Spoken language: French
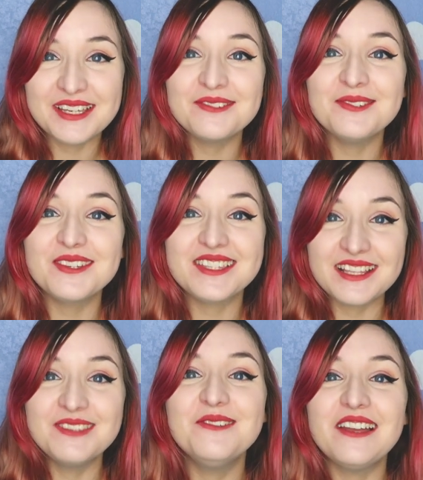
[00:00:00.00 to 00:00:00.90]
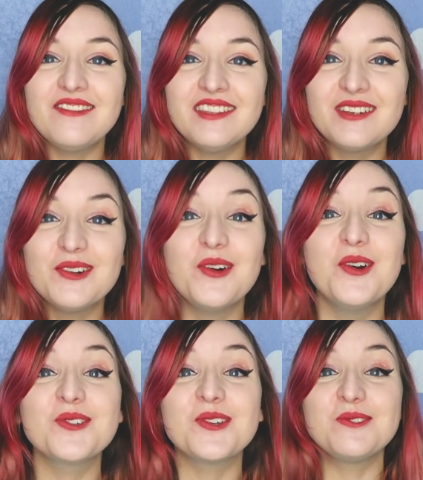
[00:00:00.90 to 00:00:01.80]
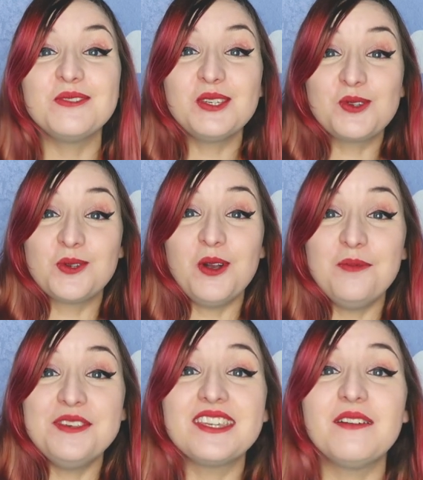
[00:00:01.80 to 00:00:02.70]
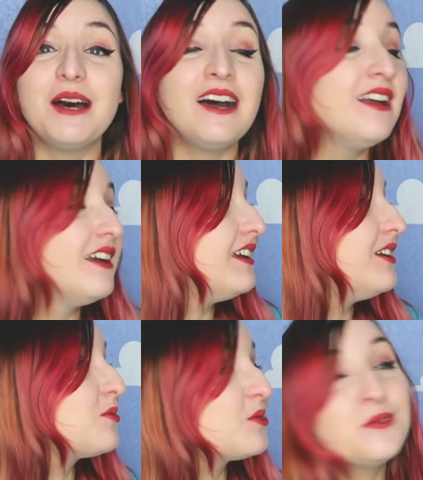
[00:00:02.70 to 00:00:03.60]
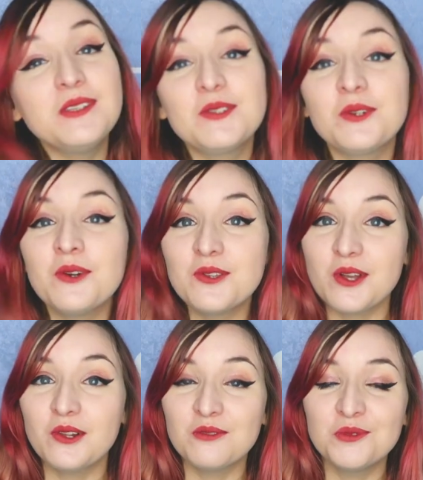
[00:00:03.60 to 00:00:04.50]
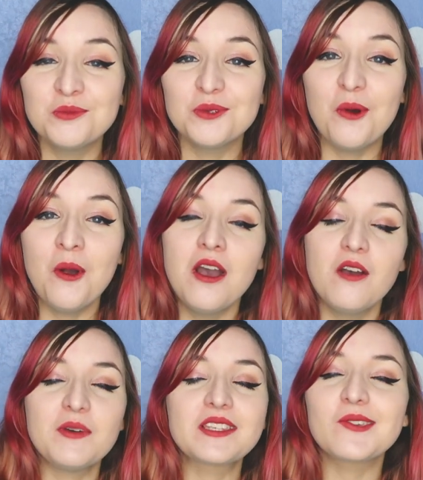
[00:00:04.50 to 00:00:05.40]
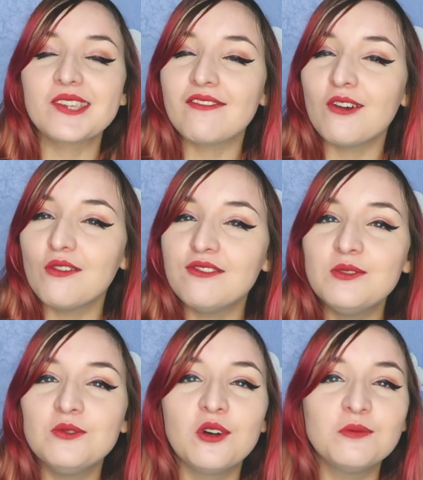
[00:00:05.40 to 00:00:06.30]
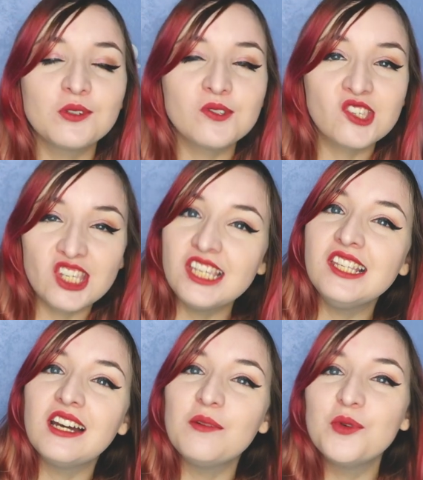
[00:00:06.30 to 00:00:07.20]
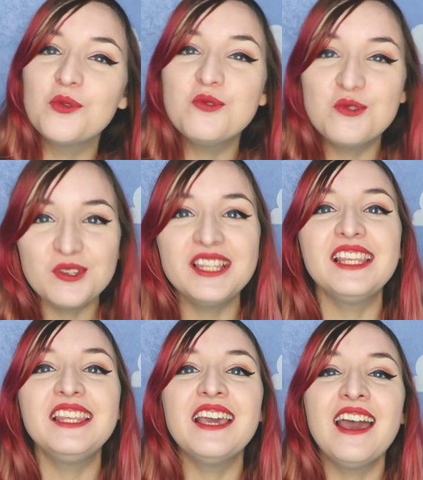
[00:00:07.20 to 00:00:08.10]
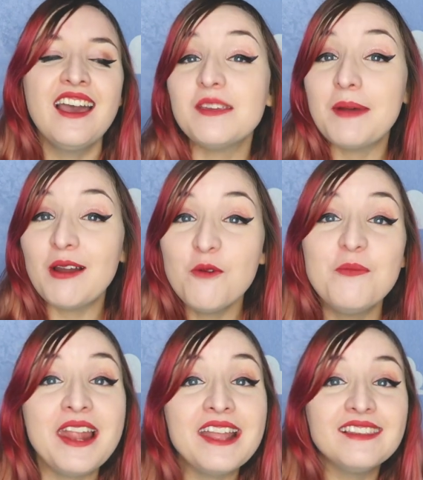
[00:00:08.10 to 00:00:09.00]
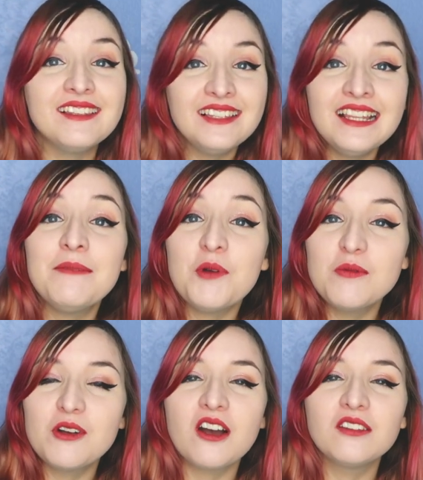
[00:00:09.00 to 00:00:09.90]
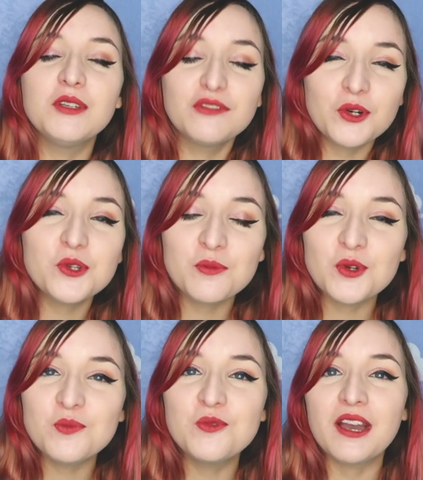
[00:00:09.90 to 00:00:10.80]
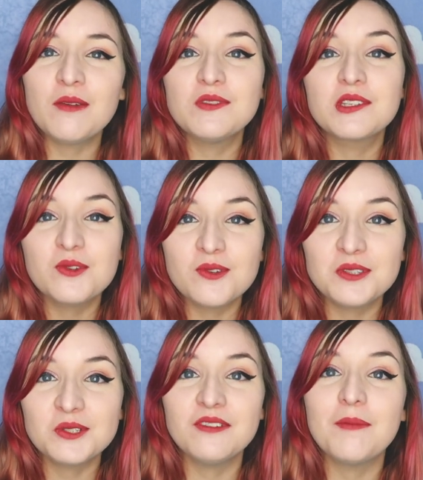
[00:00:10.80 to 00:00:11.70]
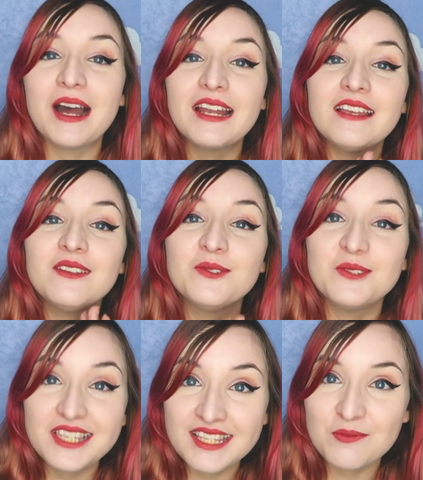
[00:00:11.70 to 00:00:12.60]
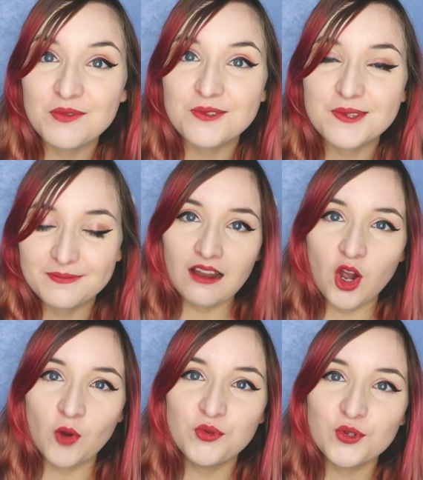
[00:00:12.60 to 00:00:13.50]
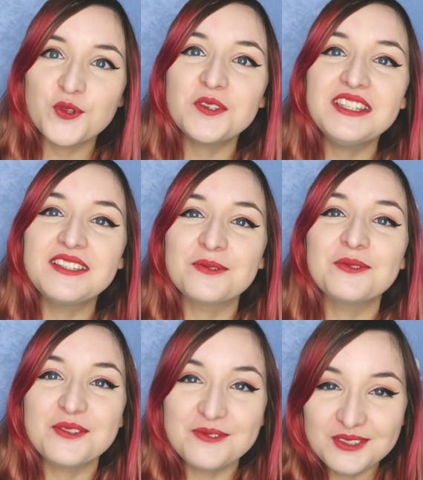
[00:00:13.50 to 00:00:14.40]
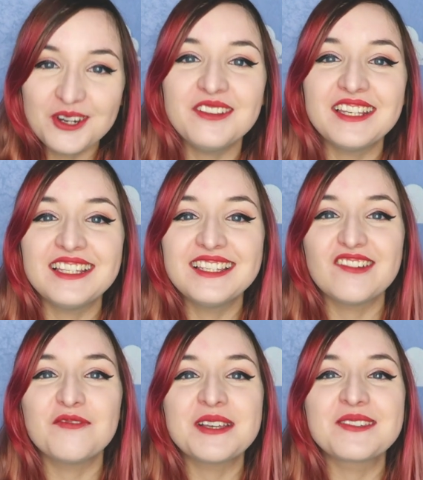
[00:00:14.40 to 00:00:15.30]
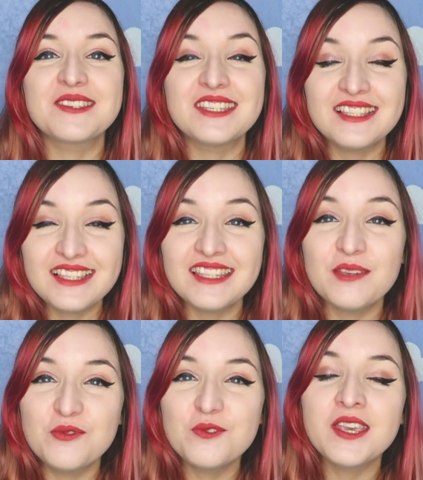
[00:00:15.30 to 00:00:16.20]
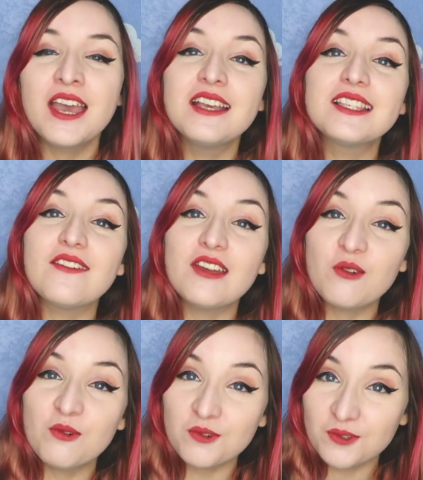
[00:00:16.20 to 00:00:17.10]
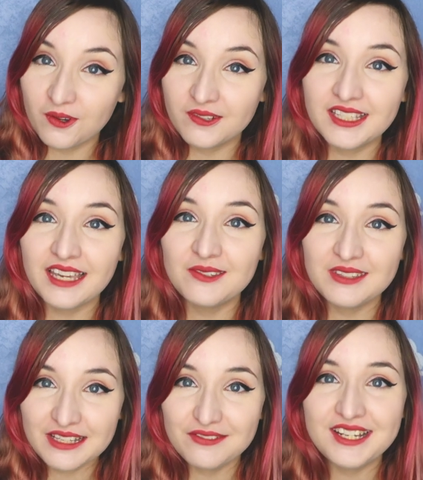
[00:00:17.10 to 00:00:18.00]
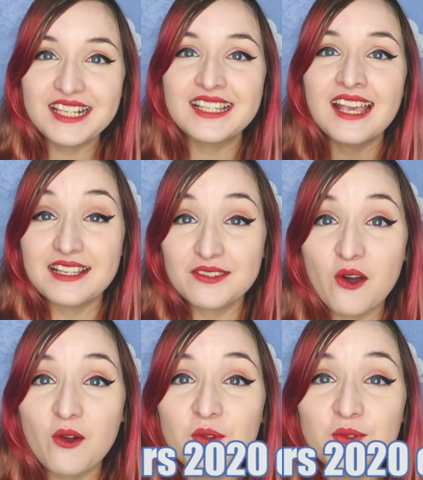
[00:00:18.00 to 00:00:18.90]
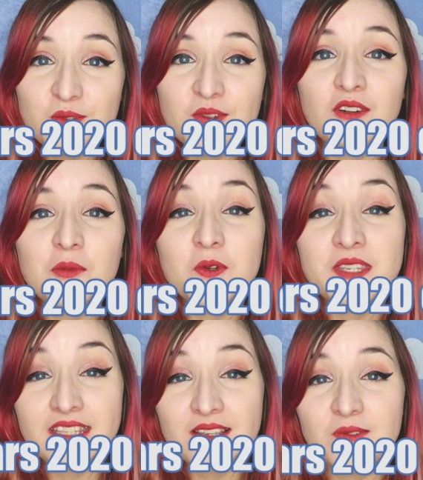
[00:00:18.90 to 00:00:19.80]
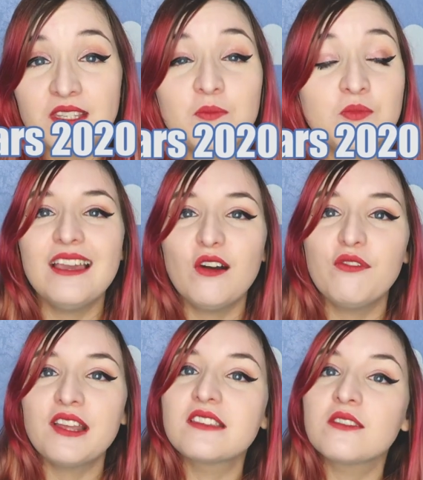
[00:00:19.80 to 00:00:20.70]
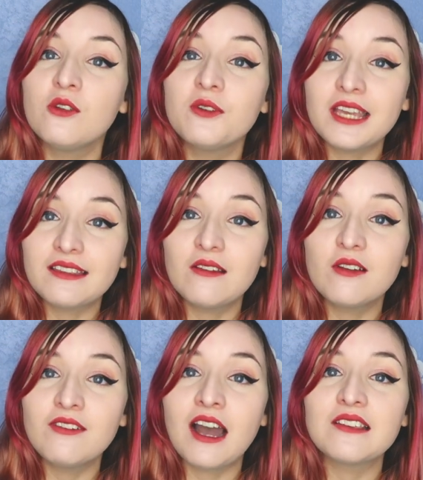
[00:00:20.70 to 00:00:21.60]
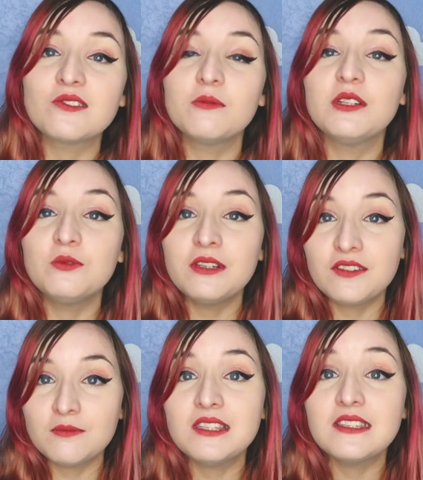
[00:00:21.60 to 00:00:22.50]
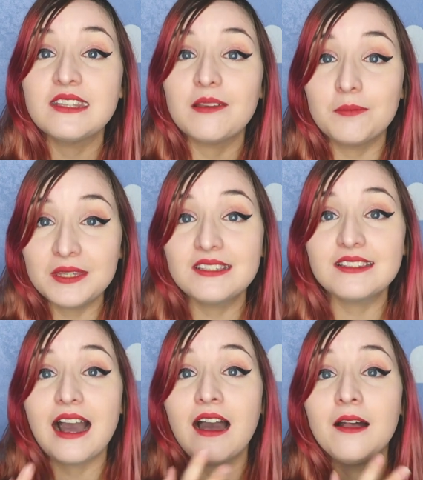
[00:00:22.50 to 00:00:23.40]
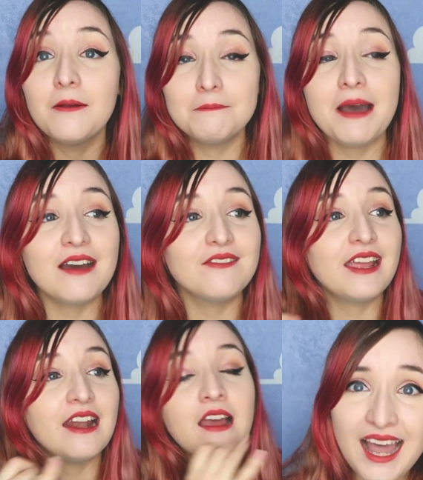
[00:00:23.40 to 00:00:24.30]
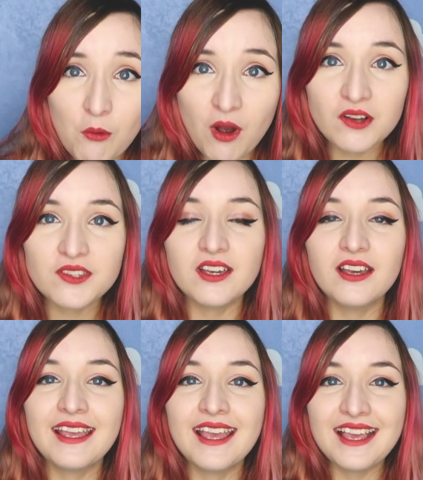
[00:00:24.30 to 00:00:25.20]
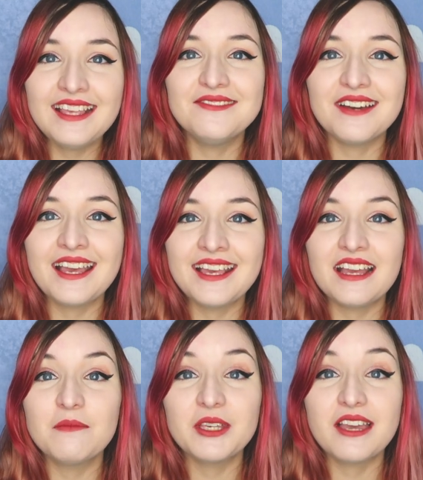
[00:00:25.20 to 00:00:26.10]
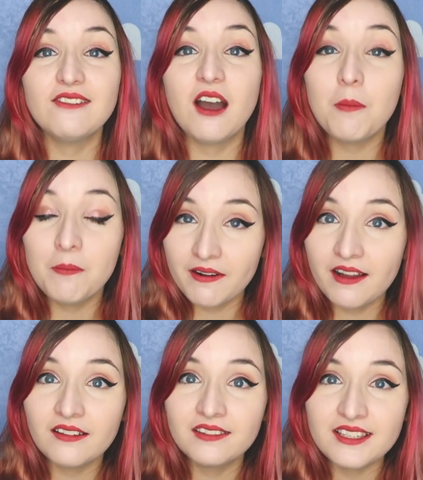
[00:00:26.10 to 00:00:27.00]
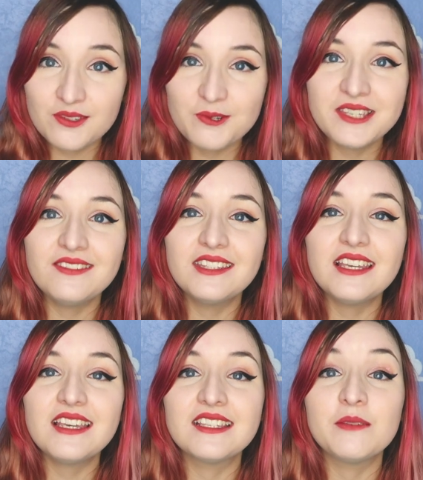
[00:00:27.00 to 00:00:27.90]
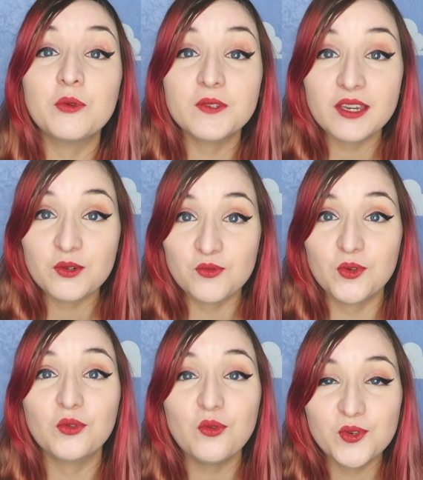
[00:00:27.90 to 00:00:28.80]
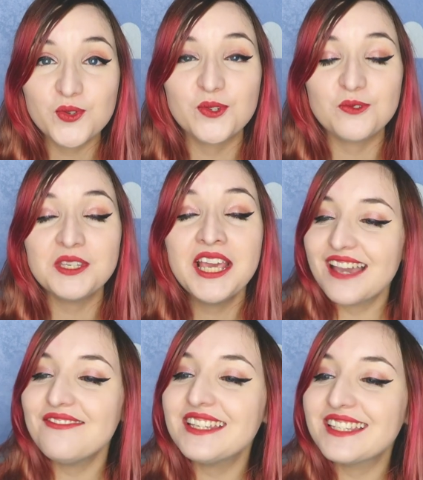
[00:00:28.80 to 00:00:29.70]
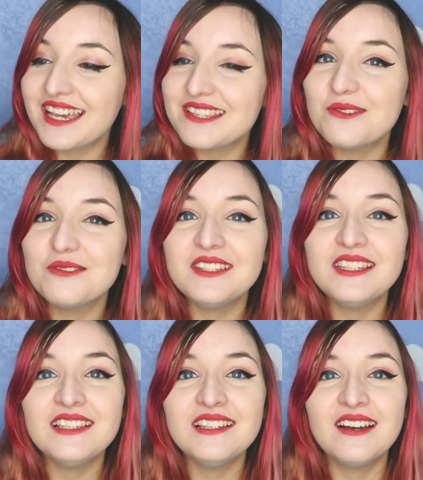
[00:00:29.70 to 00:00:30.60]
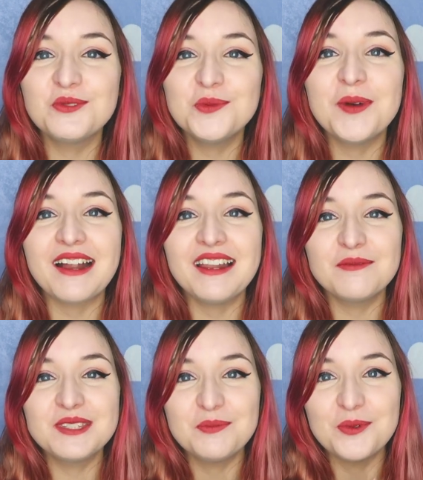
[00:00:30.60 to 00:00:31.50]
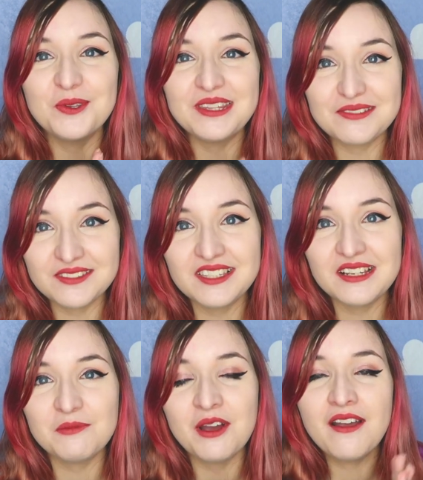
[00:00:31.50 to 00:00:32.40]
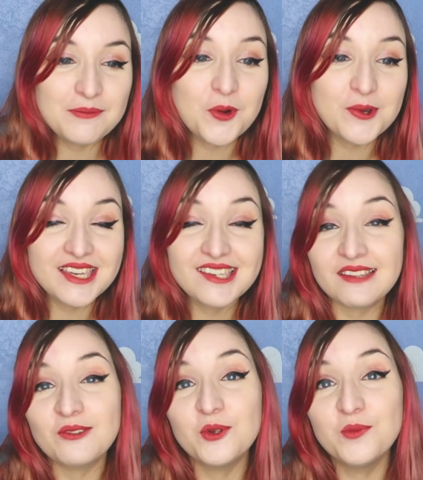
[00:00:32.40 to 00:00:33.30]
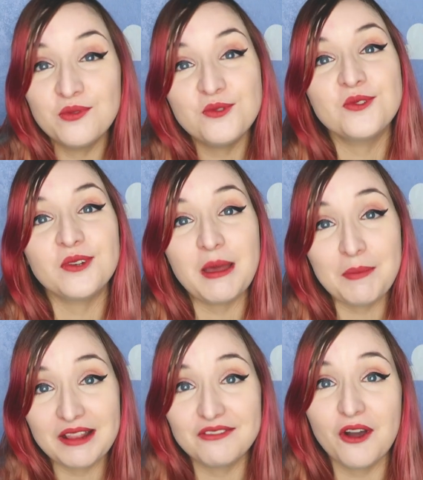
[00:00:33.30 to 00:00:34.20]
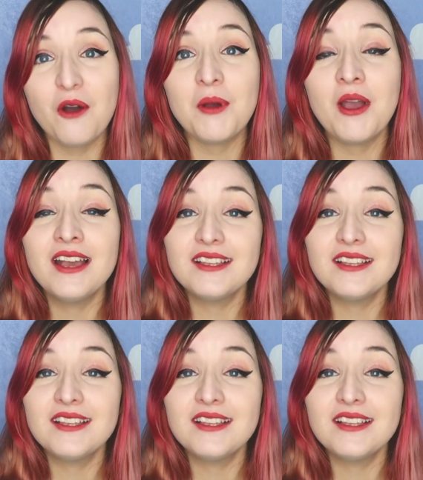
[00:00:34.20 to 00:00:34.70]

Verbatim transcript: Bienvenue dans cette nouvelle vidéo. Aujourd'hui, je suis en pyjama et je suis sur le sol de mon bureau parce que j'avais envie d'une ambiance chill, un peu cocooning. J'ai pas le plaid ni les popcorn, mais franchement, je pourrais puisqu'aujourd'hui, on va parler de Disney+. Alors, pour ceux qui sont dans une grotte et qui ne savent pas ce que c'est Disney+, ça va être le concurrent direct de Netflix. Ça sort le 12 novembre aux États-Unis et en fait, le catalogue va rassembler tous les films Disney, Pixar, Marvel, Star Wars et il va également y avoir plein d'exclusivités et c'est pour ça que je vous retrouve aujourd'hui. J'avais très envie de vous parler un petit peu des films et des projets que j'attends le plus sur la plateforme.